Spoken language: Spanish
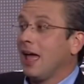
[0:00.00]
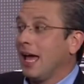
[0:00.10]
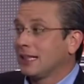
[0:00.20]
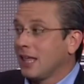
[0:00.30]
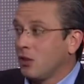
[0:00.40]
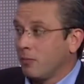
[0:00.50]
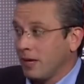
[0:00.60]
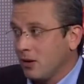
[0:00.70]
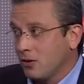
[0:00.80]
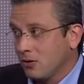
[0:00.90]
Este
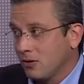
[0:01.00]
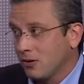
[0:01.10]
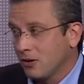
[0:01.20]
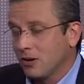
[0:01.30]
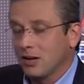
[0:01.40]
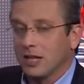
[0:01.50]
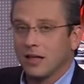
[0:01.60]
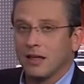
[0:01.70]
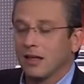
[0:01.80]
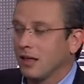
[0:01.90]
domingo ¿Ese es el
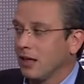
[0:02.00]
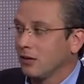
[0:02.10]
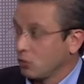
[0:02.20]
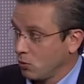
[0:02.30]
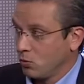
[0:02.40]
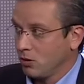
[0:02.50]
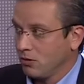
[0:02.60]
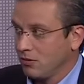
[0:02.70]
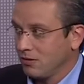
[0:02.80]
plan? Seguro.